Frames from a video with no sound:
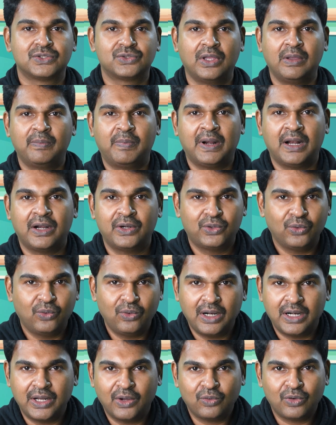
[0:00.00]
ஸோ இப்போ நான்
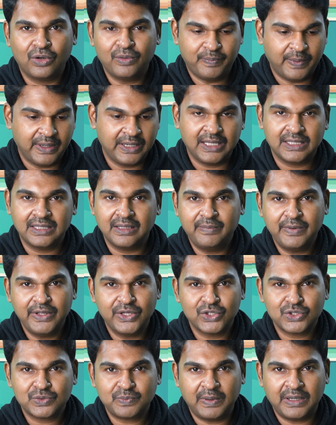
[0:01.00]
டூலை டவுன்லோட் பண்ணி அதை எப்படி
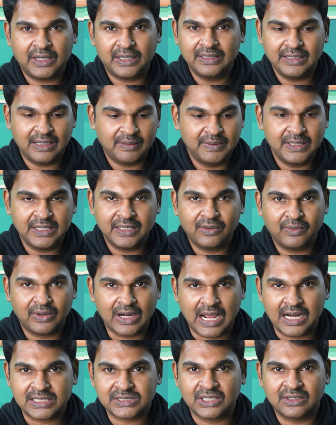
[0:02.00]
யூஸ் பண்ணுறது அப்படிங்கிற ஒரு
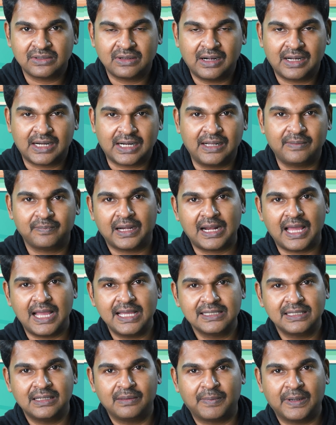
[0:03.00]
ஹேண்ட்ஸ் ஆன் காட்டுறேன் நான்
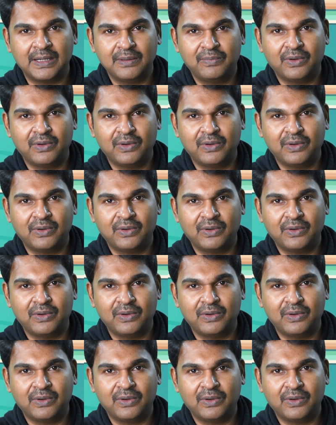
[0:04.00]
இதில் பண்ண